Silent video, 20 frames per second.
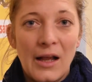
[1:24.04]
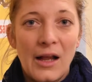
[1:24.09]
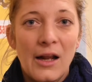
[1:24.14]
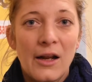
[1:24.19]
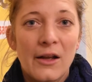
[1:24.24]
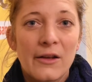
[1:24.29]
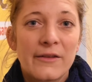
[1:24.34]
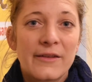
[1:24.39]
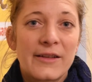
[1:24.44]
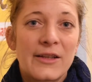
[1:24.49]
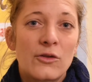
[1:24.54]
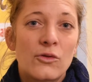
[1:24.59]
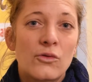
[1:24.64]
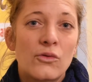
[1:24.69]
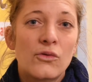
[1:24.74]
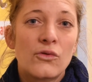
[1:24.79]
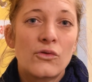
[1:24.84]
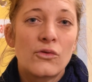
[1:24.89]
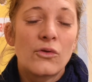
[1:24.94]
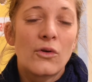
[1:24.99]
Alors c'est
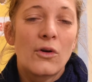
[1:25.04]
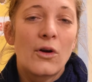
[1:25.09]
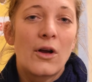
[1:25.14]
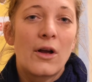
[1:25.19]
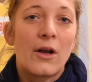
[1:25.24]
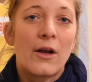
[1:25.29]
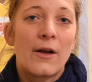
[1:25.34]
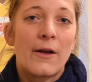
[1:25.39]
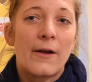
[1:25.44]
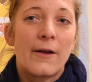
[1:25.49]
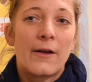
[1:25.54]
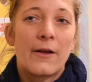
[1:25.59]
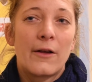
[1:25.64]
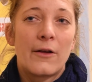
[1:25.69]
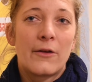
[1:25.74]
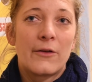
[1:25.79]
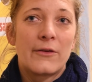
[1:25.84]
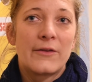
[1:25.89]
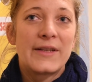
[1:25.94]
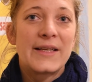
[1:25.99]
toujours
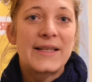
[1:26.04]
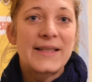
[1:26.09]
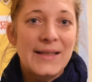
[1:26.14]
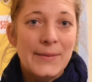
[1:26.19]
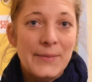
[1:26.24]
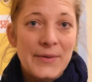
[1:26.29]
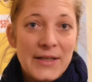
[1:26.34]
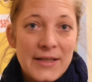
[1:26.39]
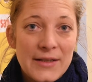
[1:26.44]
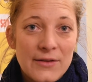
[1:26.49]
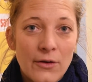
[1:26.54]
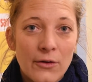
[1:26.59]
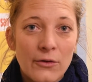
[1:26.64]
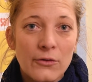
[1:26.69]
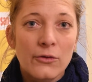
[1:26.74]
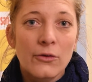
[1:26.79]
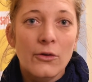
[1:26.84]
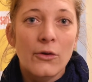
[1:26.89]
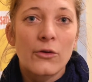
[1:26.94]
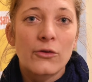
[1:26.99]
euh, déstabilisant
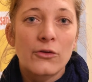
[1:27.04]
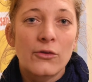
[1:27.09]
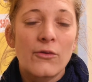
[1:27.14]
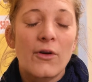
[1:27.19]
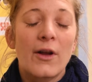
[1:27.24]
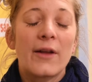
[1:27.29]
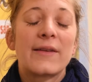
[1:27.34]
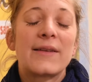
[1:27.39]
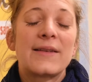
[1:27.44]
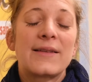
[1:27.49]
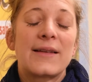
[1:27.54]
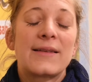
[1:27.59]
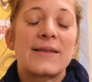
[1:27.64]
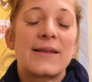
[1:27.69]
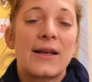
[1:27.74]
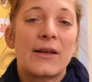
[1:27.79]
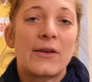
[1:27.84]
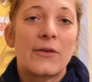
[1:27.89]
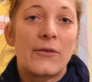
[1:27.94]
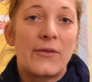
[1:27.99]
de recevoir des
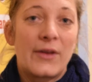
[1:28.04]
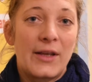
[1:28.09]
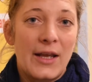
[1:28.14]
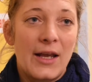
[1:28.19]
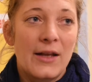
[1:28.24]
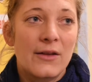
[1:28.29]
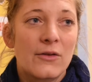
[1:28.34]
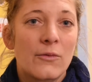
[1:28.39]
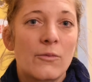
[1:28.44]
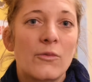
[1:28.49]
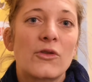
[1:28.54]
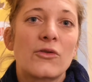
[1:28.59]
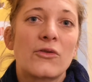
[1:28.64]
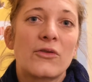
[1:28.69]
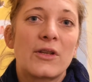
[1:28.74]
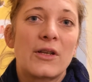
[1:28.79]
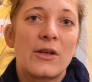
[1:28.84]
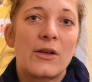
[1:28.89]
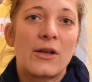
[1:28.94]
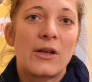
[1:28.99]
attaques véganes. Moi
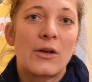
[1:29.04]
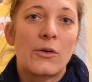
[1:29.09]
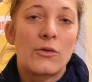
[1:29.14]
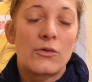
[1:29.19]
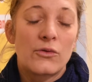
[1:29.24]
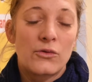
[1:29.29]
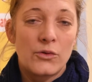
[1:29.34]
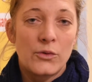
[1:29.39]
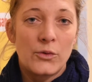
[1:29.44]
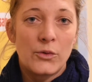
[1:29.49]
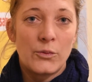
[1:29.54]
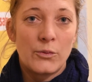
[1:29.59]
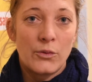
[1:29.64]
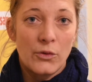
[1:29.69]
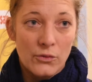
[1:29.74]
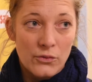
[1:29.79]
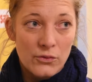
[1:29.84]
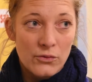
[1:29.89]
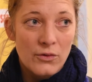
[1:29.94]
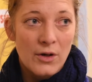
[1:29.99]
j'en ai reçu
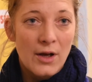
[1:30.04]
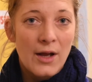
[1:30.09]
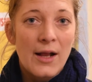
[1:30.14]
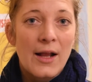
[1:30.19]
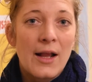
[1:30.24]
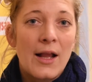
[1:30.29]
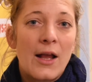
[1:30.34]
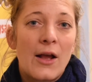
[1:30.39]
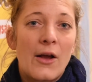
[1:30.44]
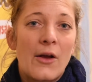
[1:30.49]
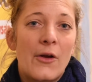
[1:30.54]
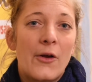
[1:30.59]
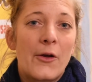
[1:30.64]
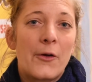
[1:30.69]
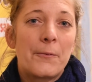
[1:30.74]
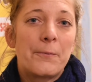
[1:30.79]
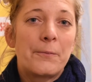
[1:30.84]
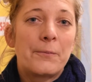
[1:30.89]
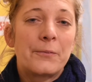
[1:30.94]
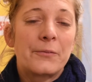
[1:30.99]
beaucoup.
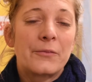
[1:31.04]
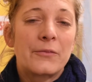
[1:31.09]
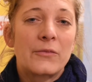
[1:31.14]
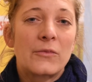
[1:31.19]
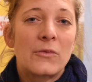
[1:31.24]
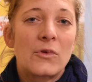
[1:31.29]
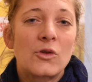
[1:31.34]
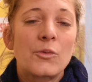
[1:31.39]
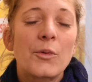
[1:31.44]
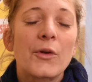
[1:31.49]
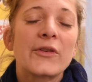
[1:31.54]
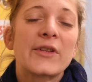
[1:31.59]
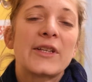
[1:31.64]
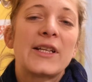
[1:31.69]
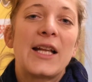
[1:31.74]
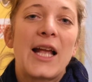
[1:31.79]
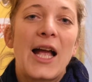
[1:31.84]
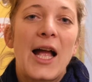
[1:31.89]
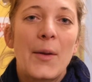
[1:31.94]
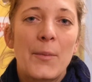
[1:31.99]
Euh, je pense
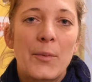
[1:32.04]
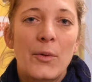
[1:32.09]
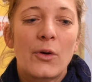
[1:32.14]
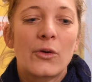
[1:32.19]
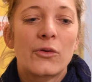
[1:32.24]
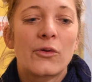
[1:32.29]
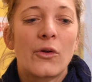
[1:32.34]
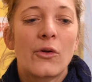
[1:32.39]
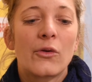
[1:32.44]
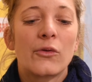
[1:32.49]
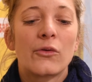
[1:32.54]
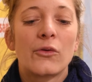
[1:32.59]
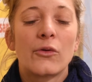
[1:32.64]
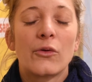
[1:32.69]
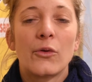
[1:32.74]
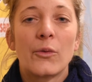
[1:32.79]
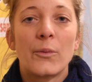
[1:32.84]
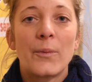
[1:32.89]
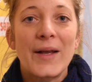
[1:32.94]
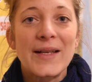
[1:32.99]
qu'il est important
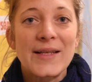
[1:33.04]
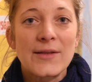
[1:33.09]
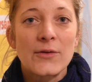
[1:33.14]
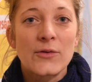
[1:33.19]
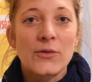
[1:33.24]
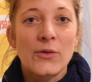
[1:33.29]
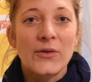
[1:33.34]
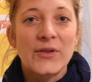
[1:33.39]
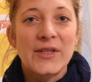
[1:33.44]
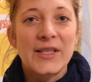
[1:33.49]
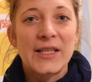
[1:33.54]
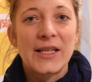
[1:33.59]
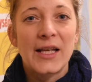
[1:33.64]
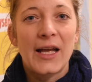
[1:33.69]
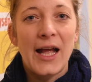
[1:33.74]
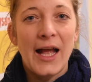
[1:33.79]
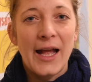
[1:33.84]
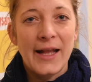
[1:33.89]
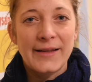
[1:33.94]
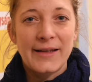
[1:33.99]
de ne pas se
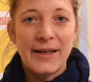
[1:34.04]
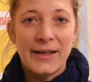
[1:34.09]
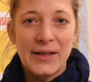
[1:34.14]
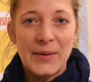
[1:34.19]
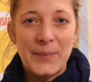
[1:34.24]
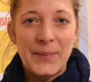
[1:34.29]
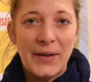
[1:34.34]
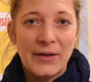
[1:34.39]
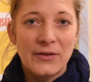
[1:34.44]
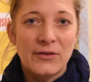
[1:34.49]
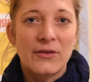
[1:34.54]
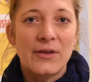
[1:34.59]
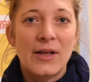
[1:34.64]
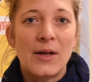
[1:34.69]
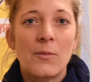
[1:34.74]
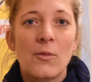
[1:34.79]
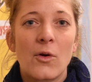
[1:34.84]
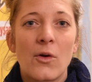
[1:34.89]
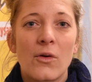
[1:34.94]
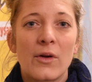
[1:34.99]
sentir attaqué
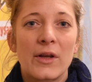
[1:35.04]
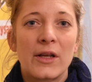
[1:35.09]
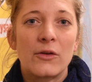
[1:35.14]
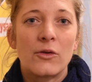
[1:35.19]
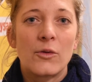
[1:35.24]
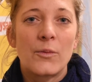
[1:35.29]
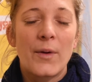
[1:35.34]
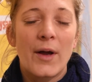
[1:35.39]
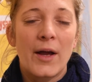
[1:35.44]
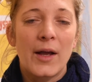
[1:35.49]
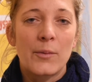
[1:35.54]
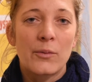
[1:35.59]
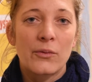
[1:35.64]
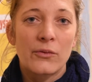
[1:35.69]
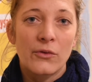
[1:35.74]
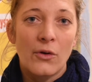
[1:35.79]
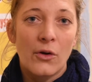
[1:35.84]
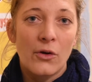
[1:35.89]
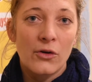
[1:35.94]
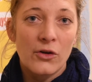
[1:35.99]
personnellement et de ne pas
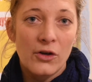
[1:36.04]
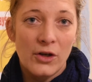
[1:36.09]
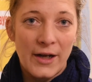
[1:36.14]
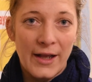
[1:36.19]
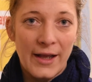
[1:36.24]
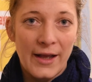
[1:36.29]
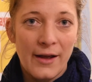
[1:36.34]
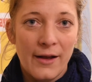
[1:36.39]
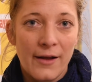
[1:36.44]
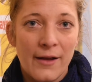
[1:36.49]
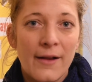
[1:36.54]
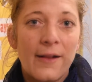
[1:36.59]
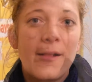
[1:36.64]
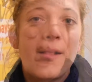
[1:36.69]
répondre en colère.